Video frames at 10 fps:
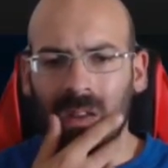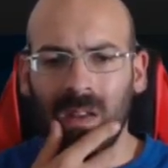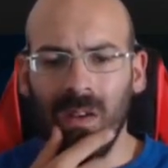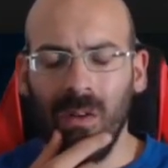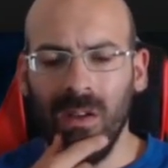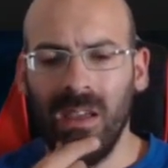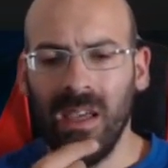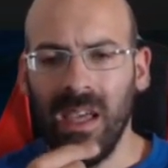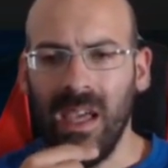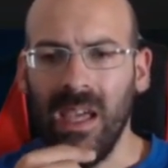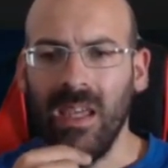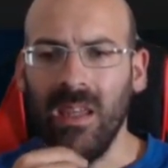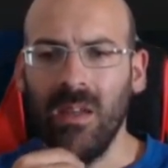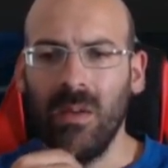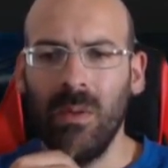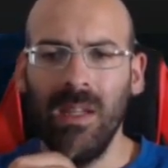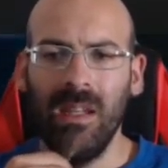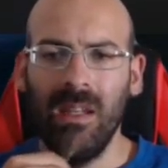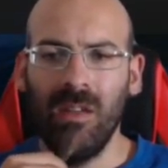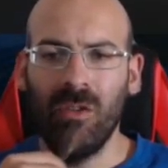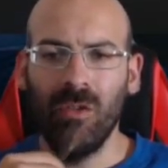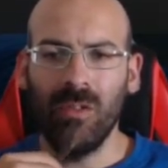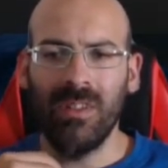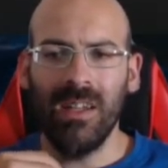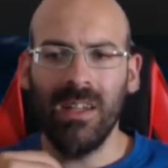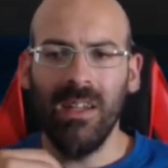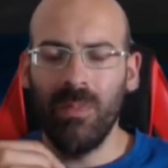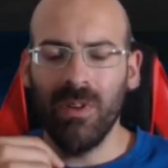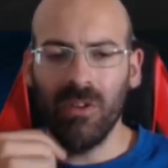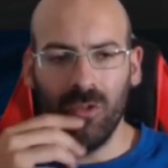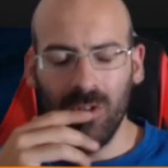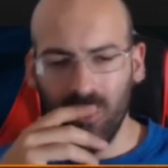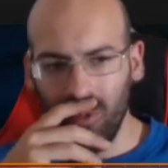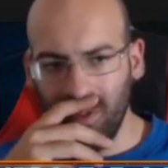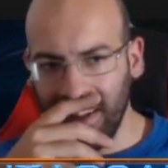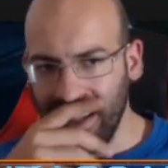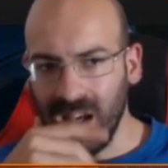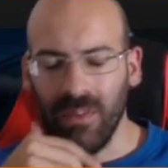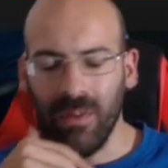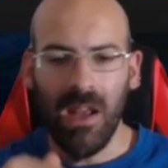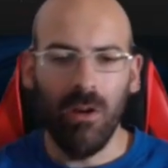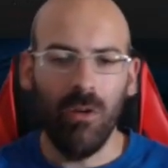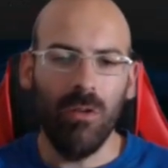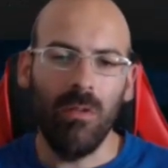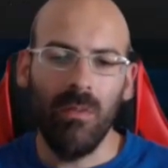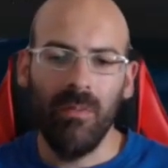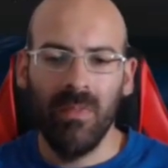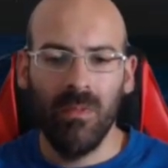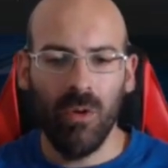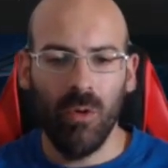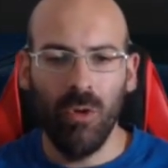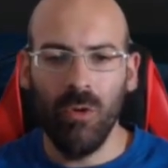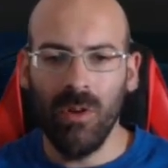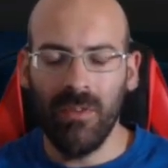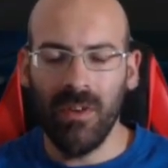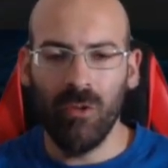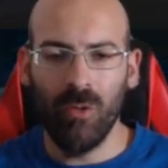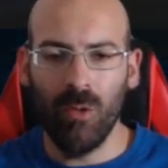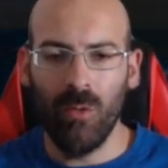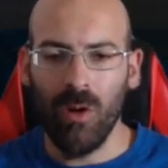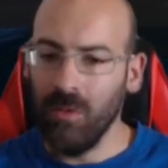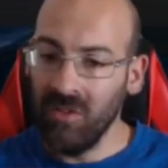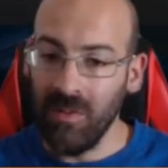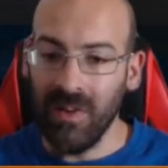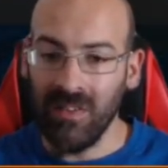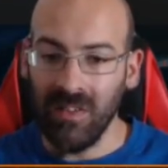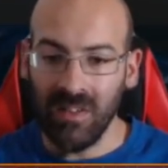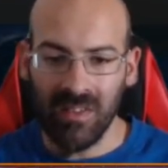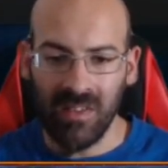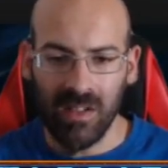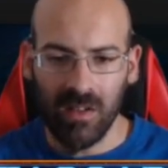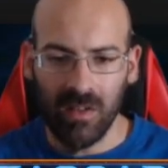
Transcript: Ok, quindi sono 13 persone su una nave, bello. Cioè, ognuno avrà il suo ruolo, sembra essere interessante.